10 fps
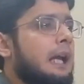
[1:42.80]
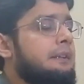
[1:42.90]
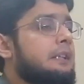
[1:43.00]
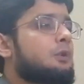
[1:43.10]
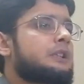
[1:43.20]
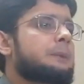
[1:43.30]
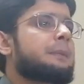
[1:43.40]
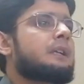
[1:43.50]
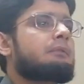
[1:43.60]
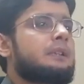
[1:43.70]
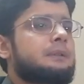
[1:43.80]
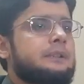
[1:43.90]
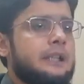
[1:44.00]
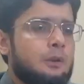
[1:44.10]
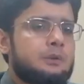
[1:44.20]
ऐसी होती है पैरवी
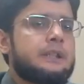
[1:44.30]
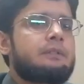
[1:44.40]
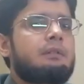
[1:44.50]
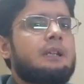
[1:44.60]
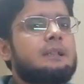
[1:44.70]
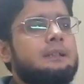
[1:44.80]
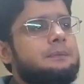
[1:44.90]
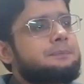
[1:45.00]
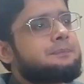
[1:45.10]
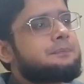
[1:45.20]
ये होती है स्वरात